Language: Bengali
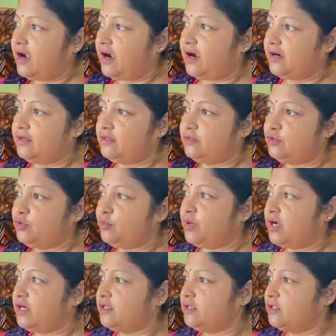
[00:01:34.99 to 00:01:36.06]
আর
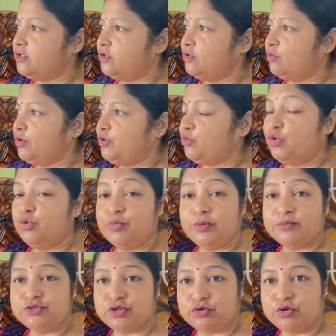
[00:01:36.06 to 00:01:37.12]
তোমার ওই অনুপম
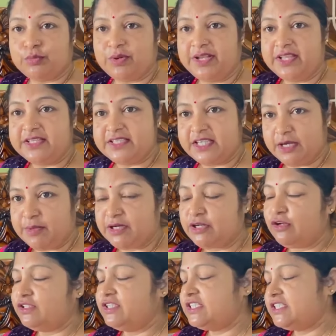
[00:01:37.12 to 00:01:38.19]
চক্রপাণি জি
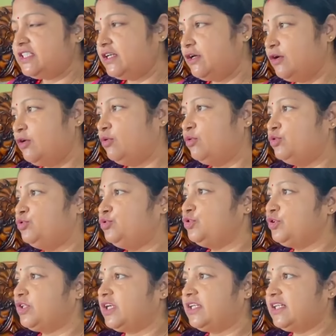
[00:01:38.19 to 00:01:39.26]
হেমাটোলজিস্ট ওই
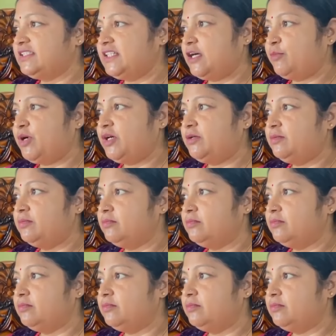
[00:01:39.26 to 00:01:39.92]
দুজনকার কাছে আমার